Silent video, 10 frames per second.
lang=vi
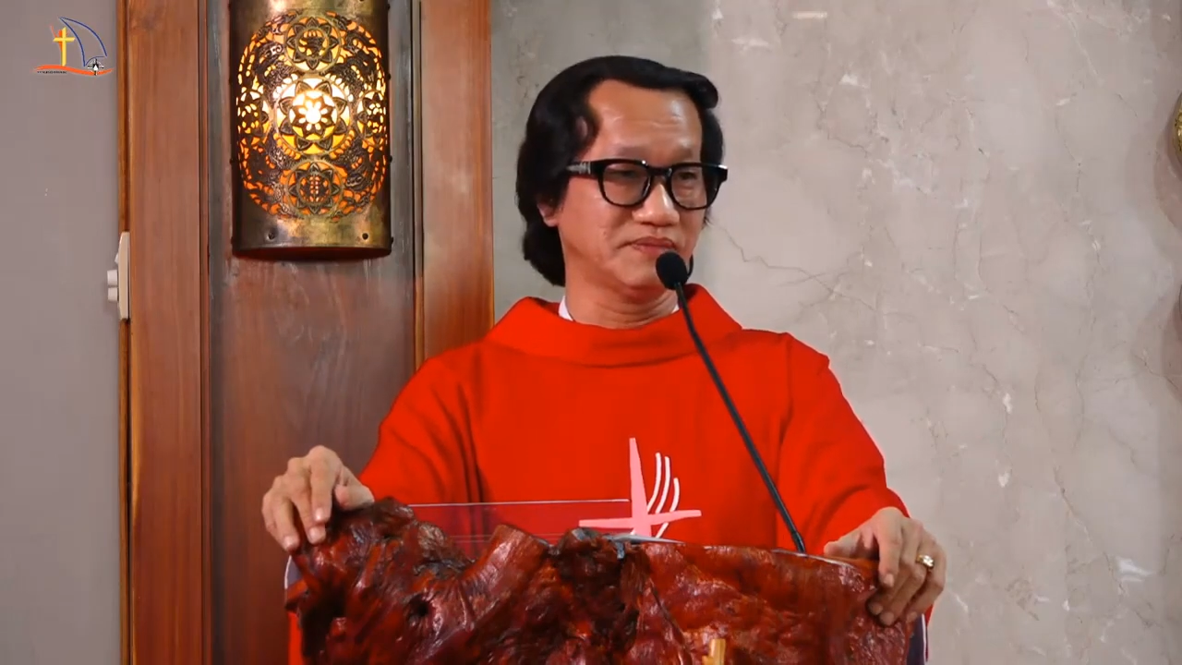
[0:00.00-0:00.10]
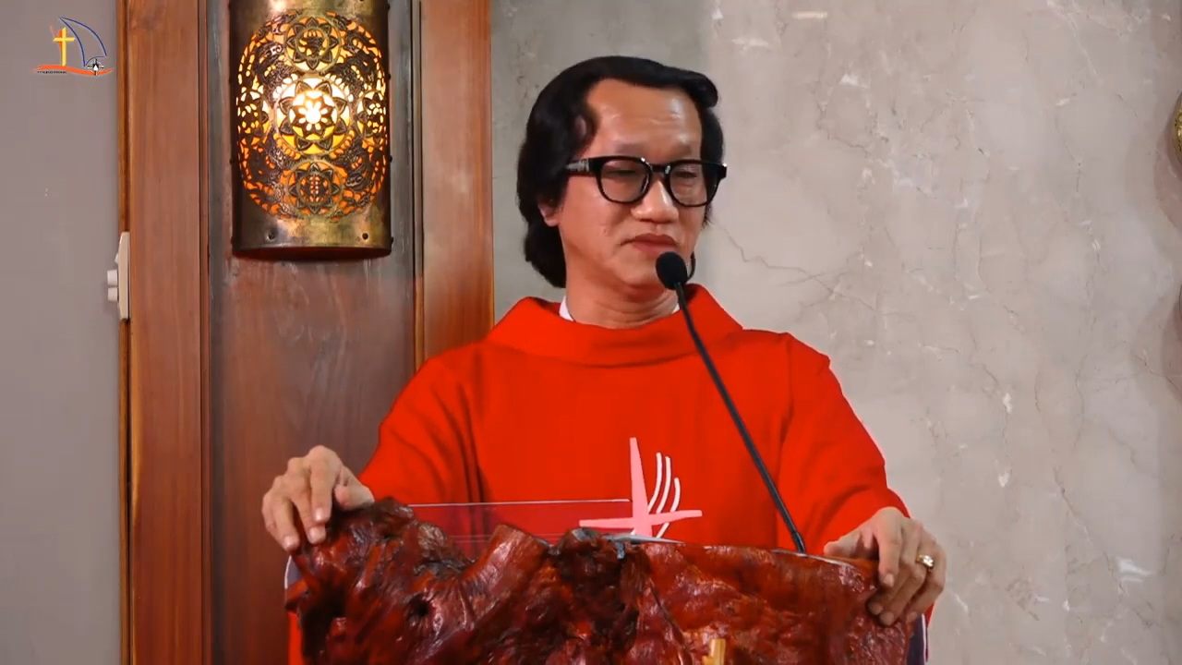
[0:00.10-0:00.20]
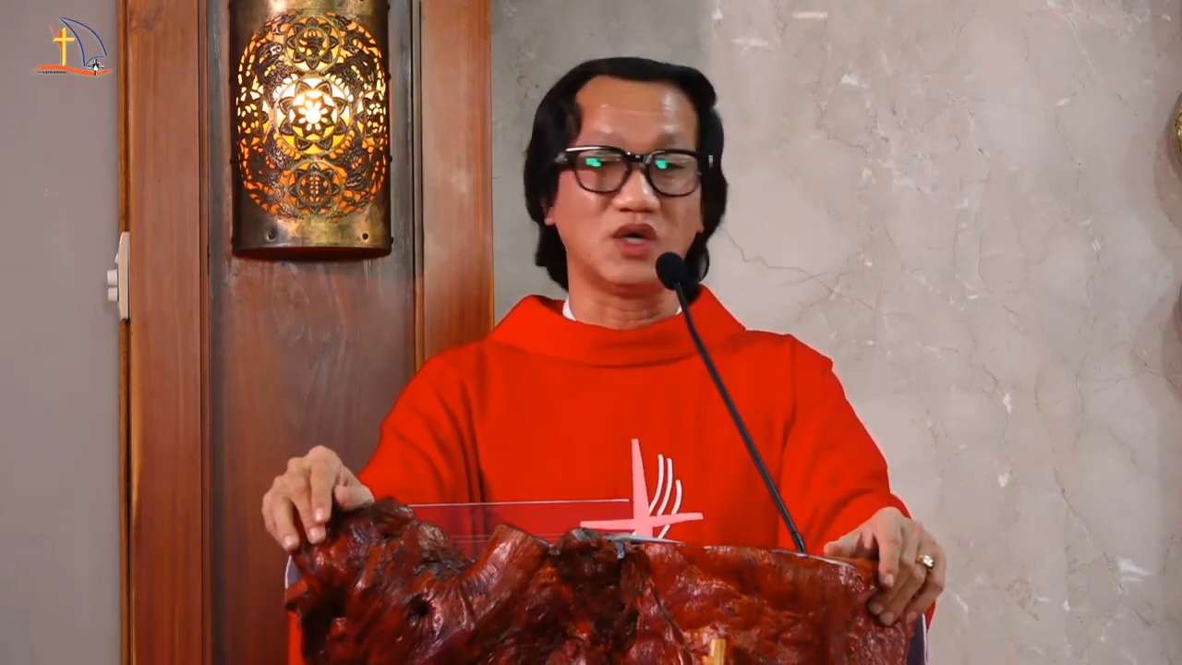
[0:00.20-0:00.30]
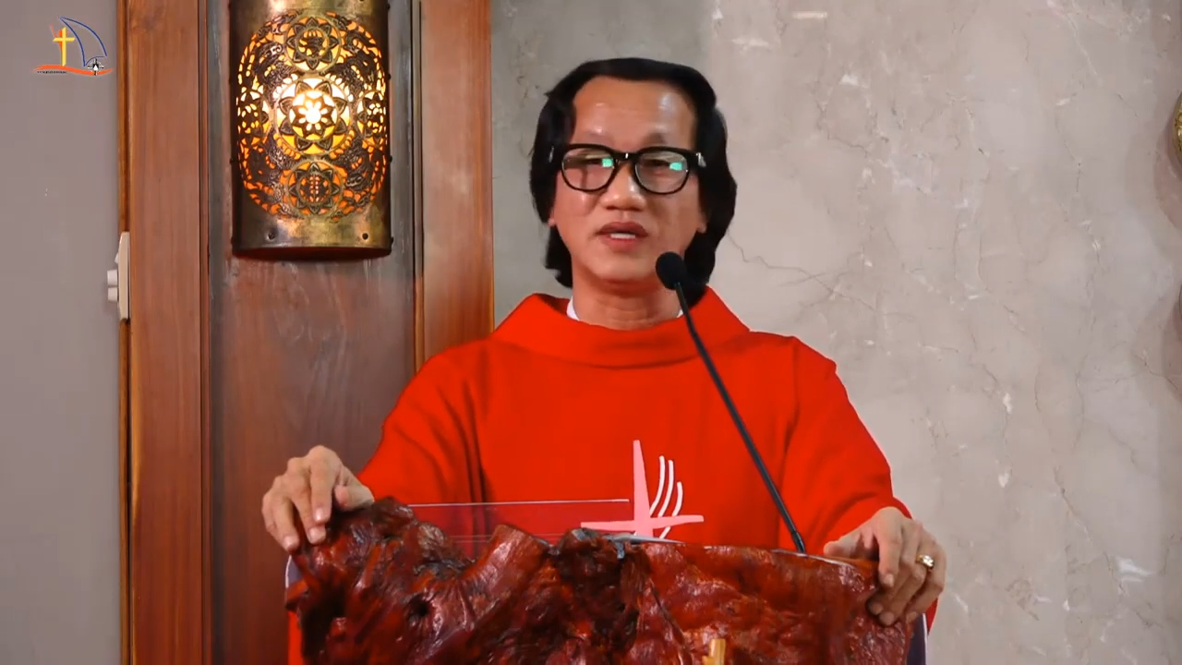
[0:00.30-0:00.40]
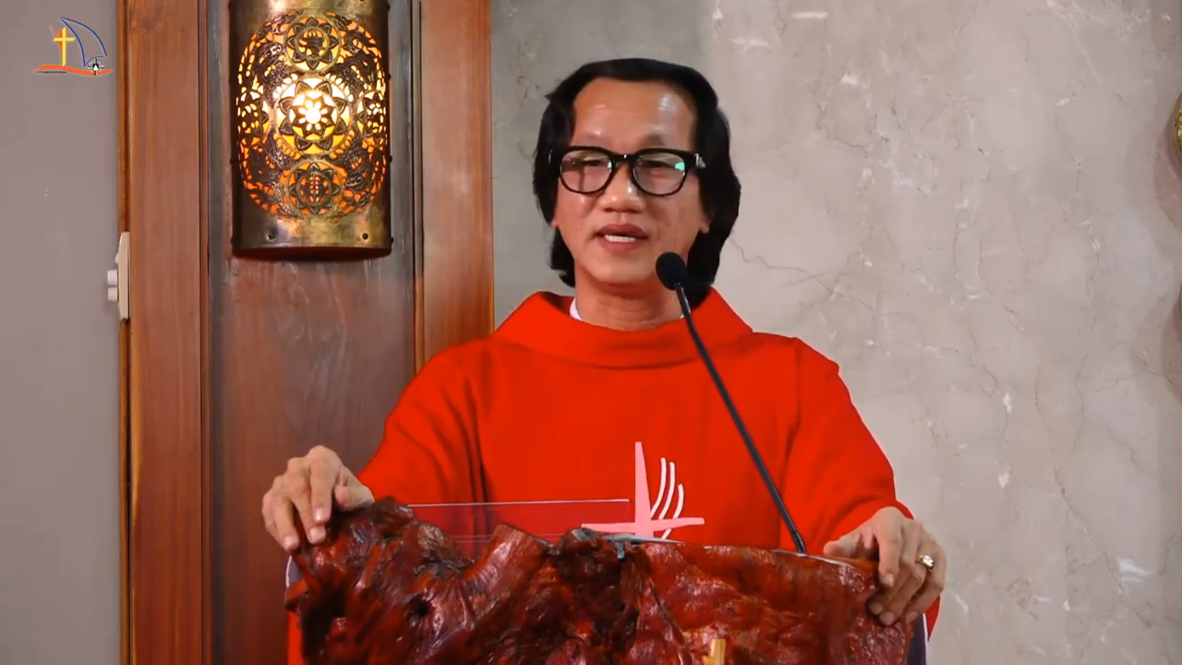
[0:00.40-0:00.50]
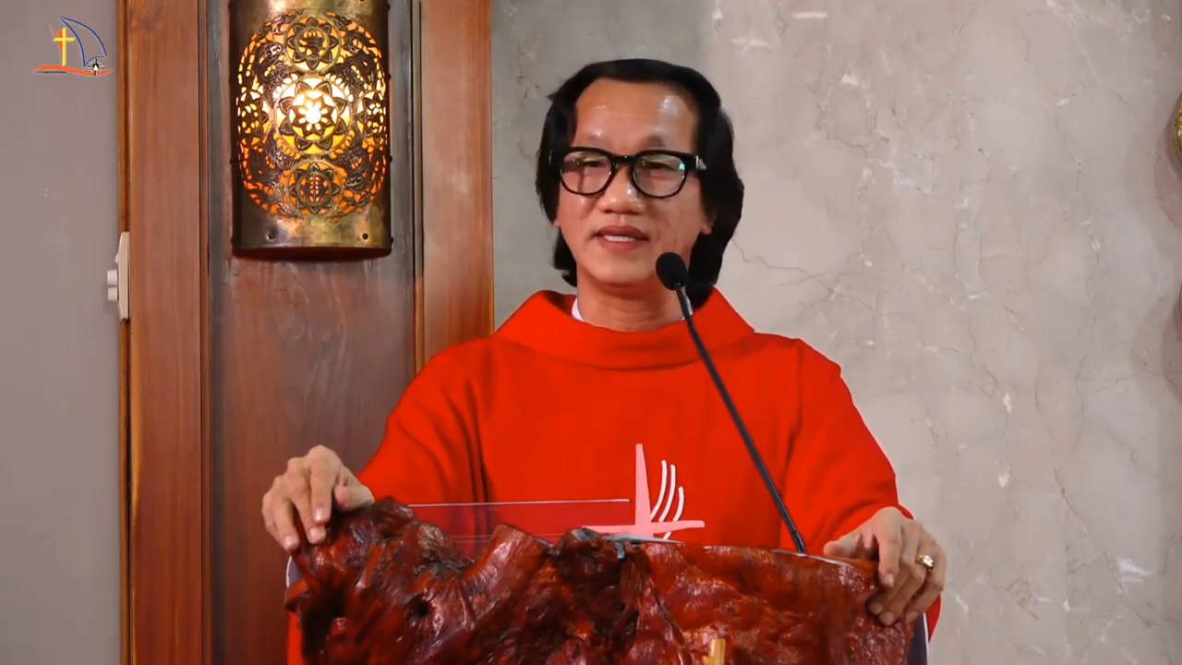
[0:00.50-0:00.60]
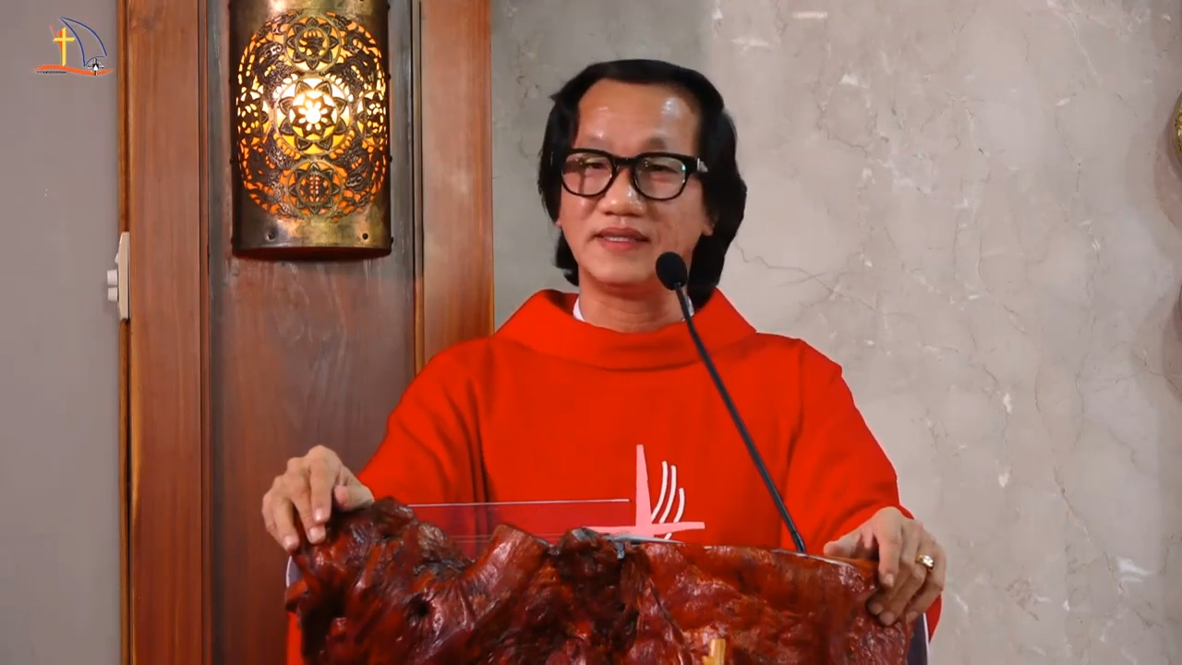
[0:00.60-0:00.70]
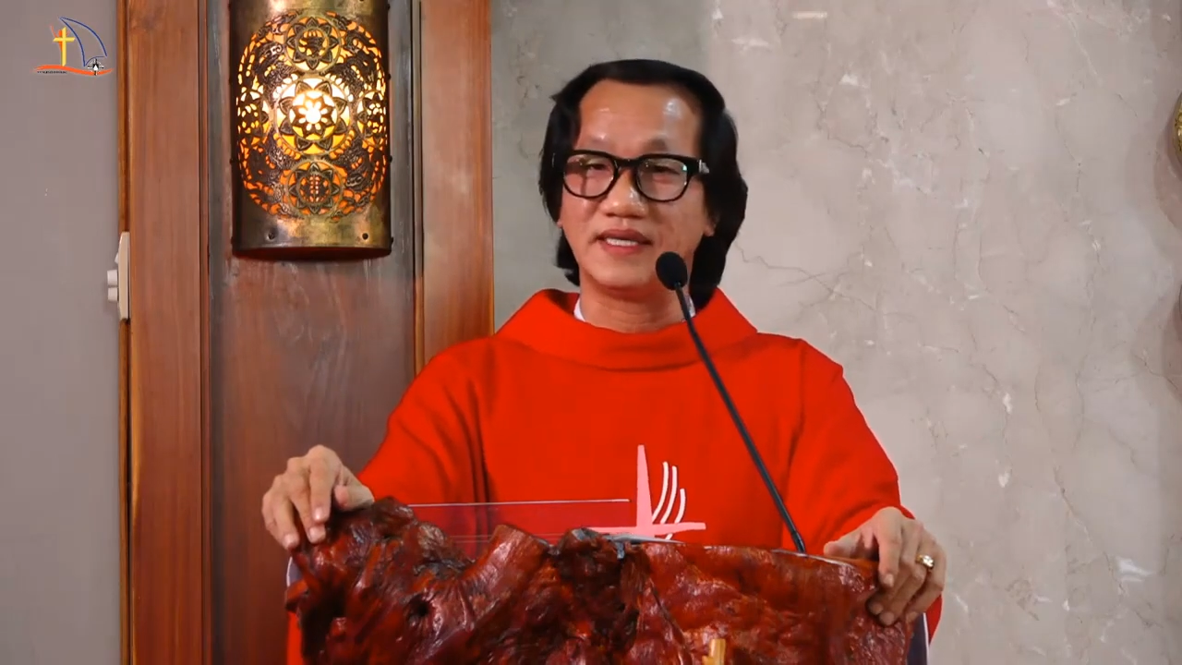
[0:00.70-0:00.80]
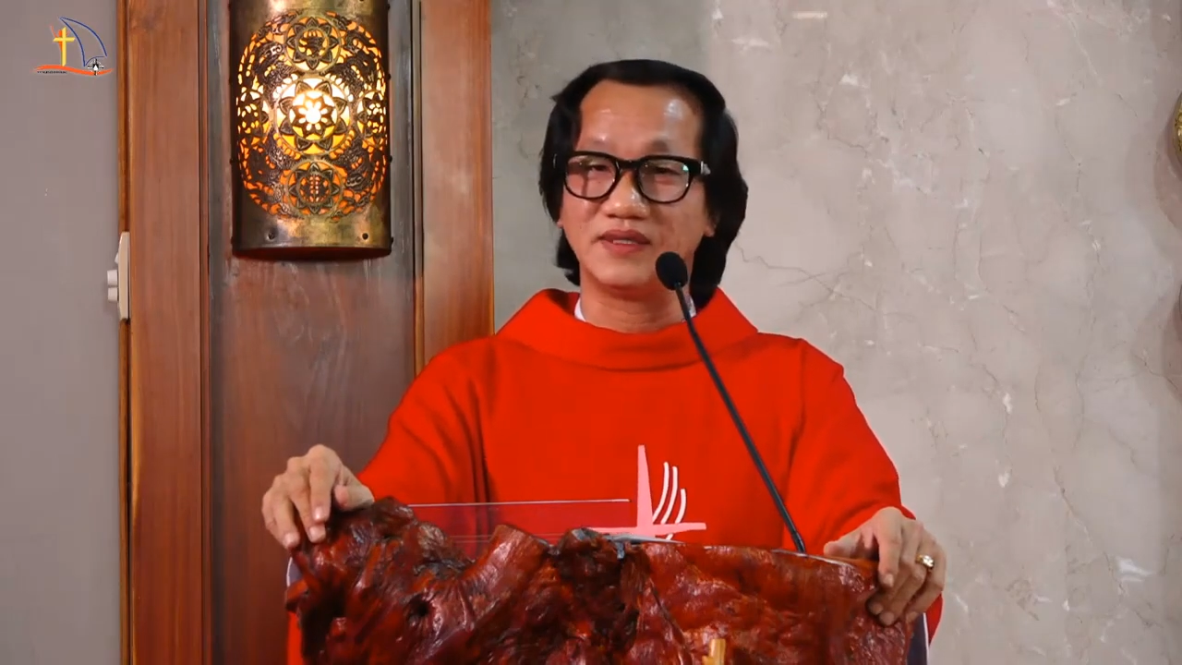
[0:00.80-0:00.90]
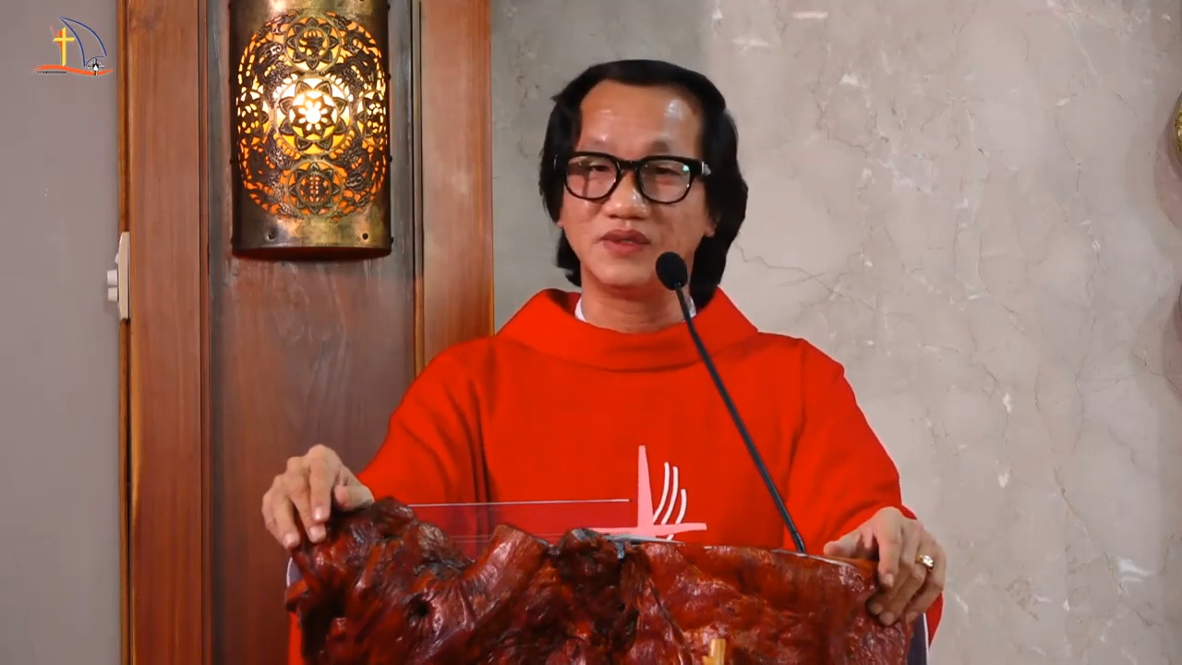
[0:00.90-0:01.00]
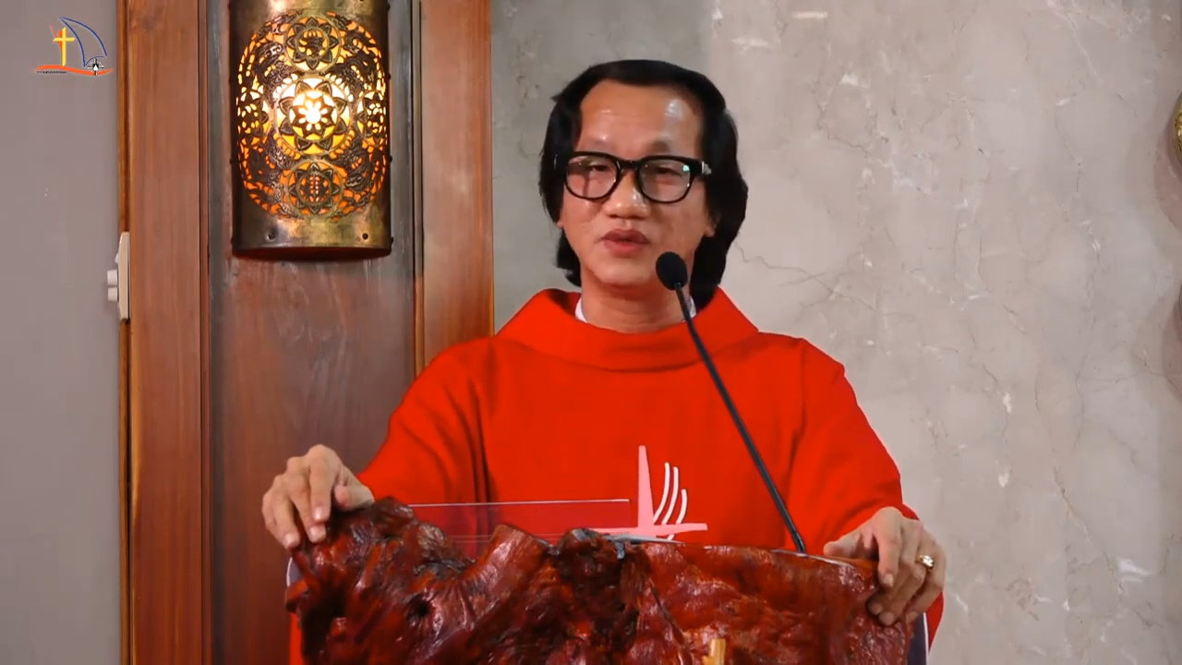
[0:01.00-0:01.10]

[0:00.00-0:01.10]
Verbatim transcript: đó là hình ảnh